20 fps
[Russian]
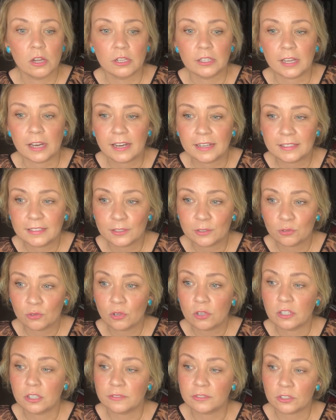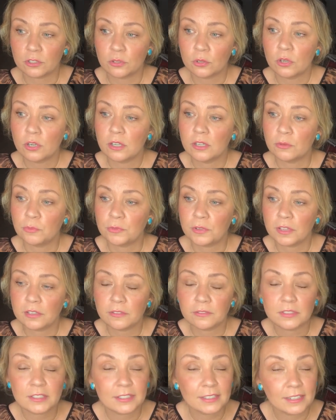Я ходила только в Жадор, и у меня
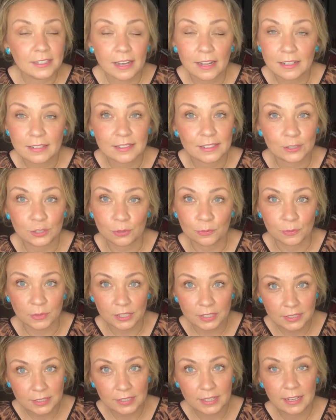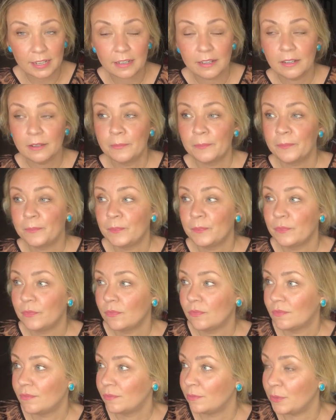не возникало даже мысли
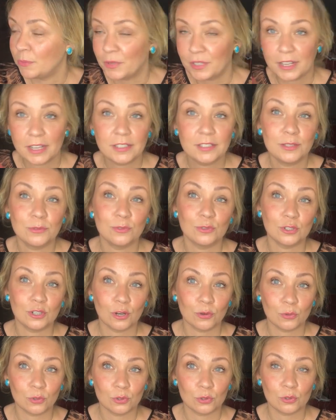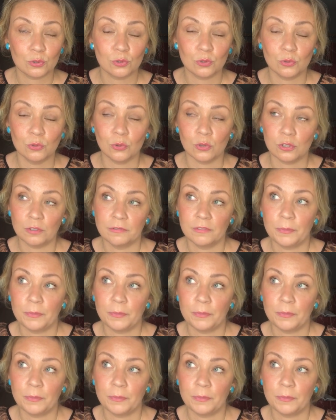поменять его на какой-то другой.